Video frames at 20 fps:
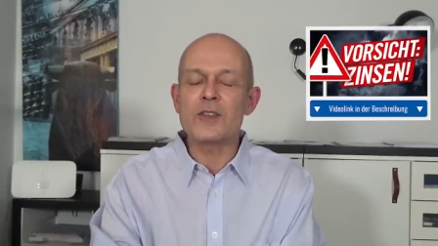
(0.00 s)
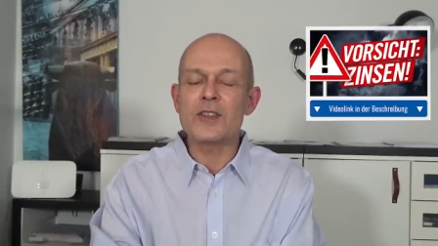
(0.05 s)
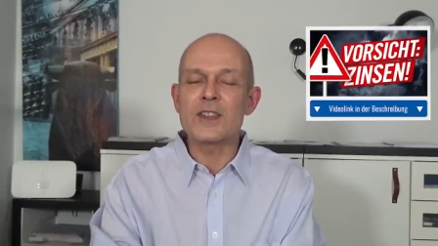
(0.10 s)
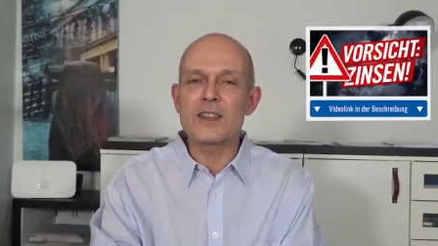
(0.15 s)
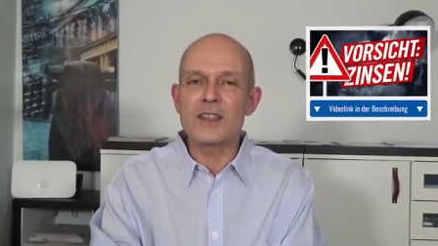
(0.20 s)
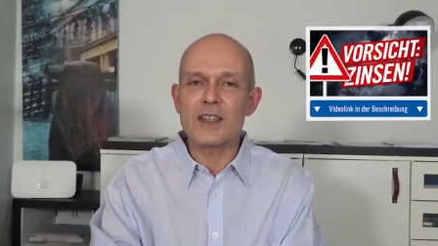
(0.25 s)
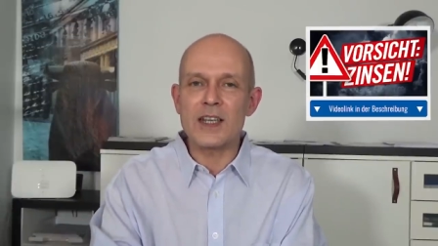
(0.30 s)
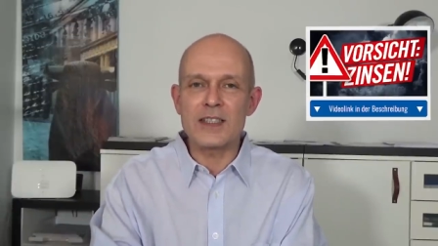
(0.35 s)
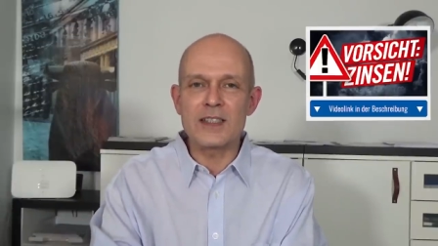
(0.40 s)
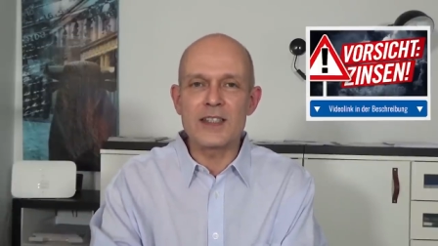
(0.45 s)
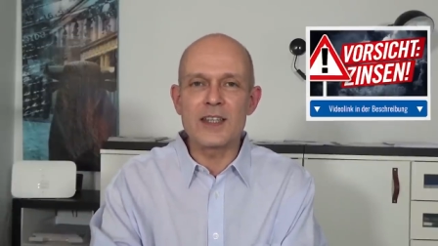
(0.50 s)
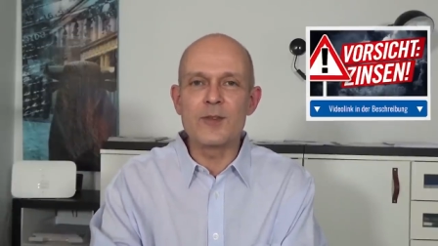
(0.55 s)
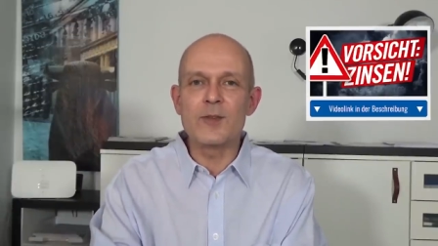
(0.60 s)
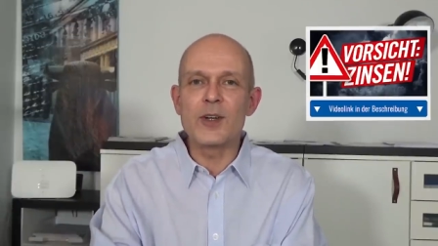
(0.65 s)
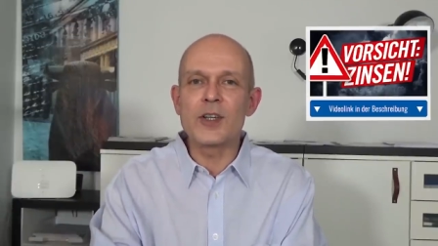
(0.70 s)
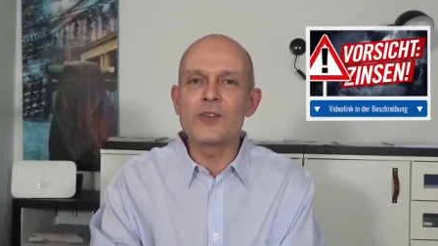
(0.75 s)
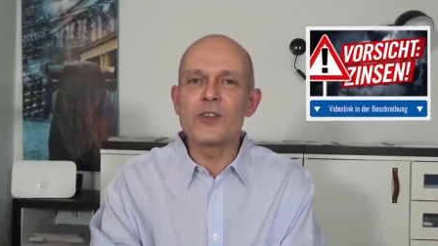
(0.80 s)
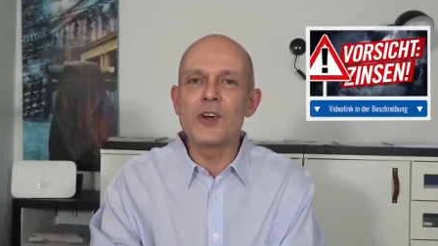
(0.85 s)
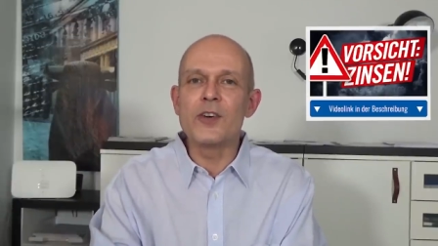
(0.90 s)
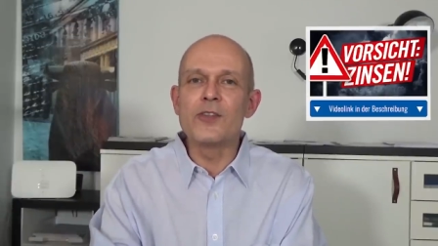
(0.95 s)
uns das
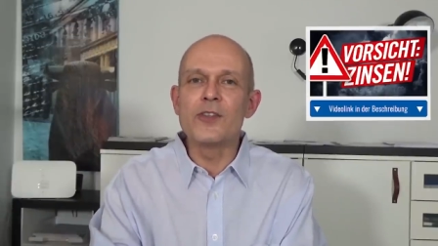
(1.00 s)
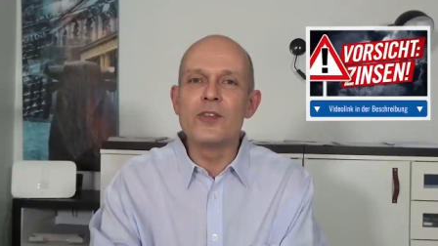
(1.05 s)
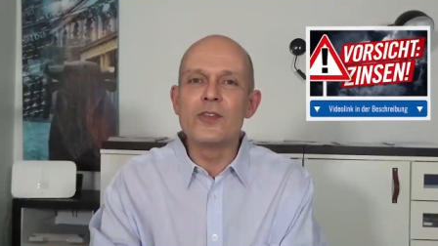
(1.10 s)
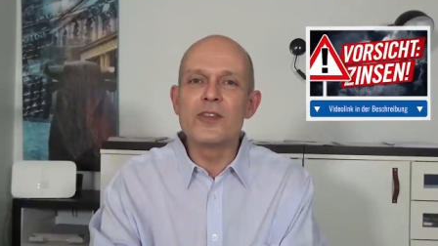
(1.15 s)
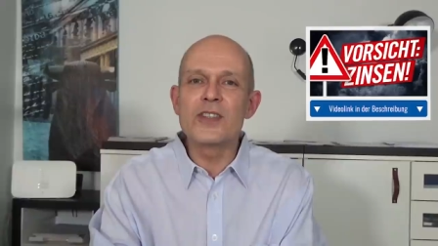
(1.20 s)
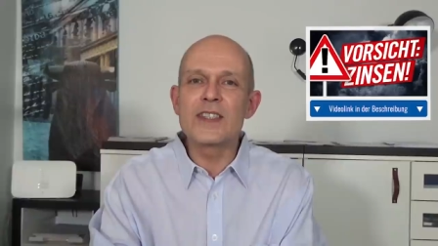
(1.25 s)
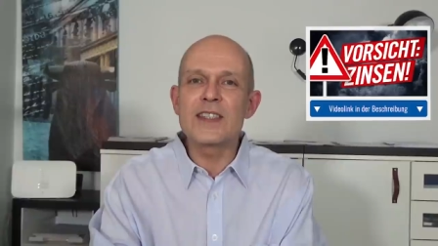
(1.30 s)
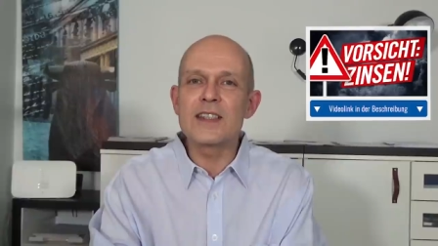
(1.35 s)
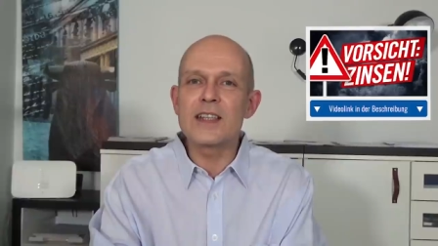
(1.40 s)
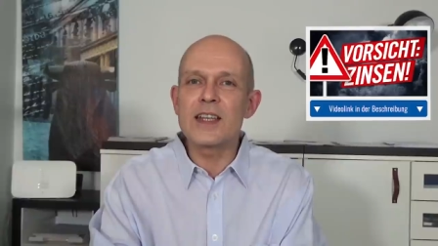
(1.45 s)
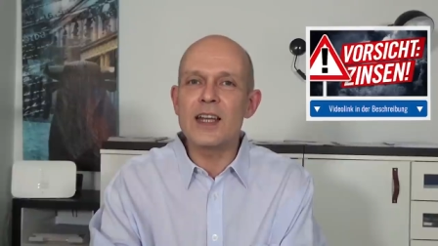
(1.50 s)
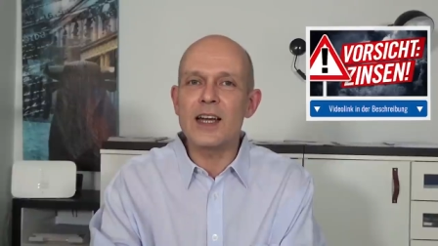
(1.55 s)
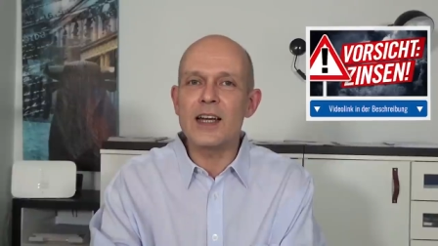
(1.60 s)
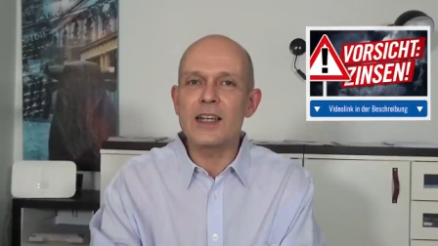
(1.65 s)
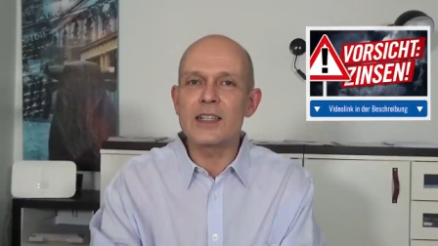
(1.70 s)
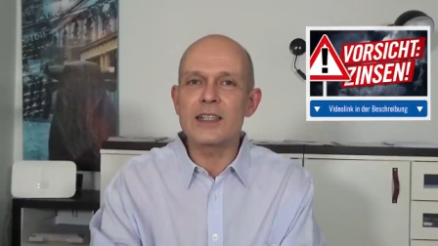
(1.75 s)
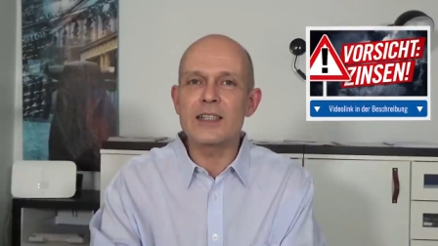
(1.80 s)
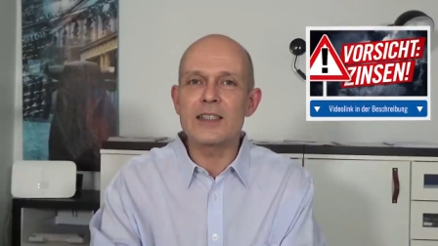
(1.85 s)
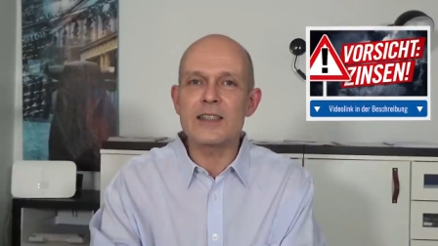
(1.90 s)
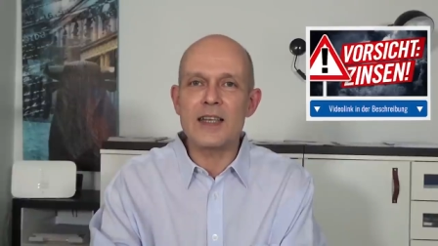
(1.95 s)
jemand vor 15
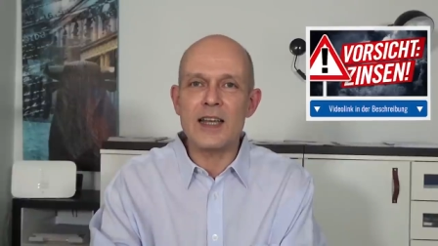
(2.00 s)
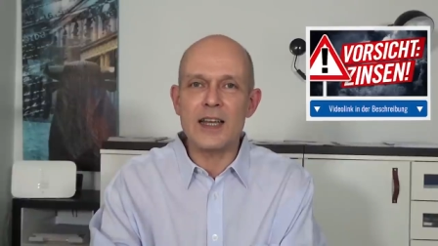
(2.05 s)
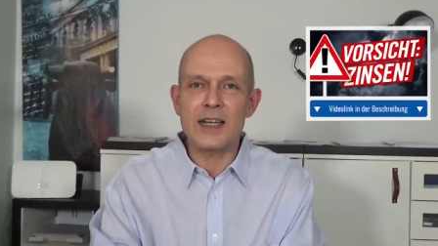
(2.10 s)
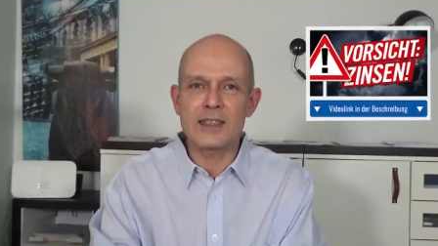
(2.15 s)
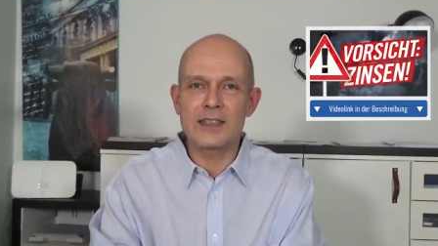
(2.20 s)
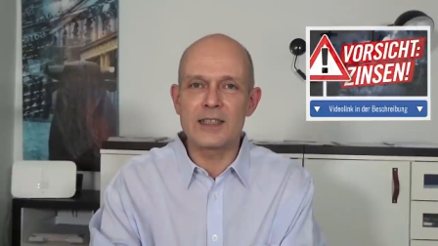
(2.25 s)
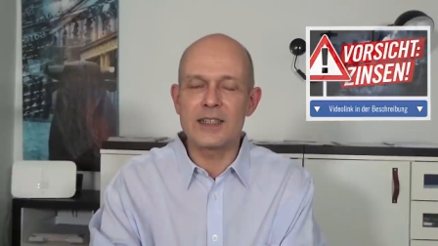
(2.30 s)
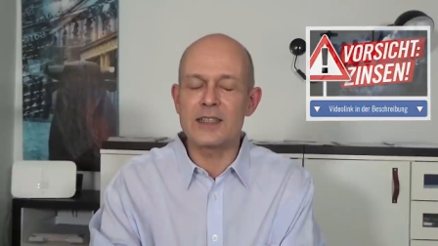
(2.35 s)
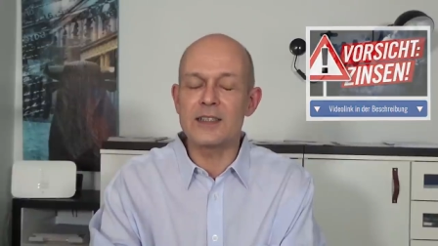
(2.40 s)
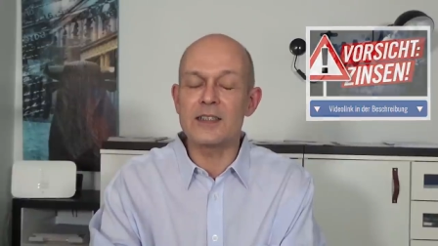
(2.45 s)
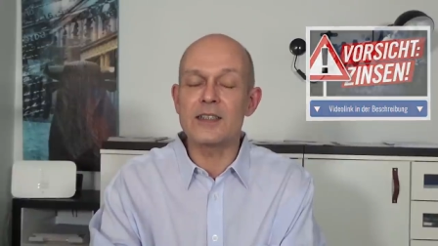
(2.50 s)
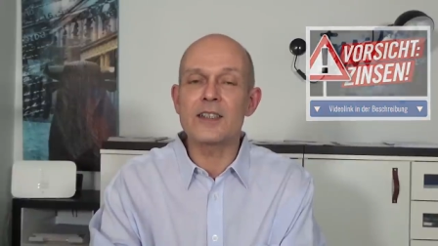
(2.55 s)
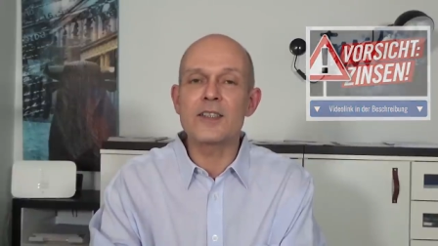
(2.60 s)
Jahren gesagt hätte,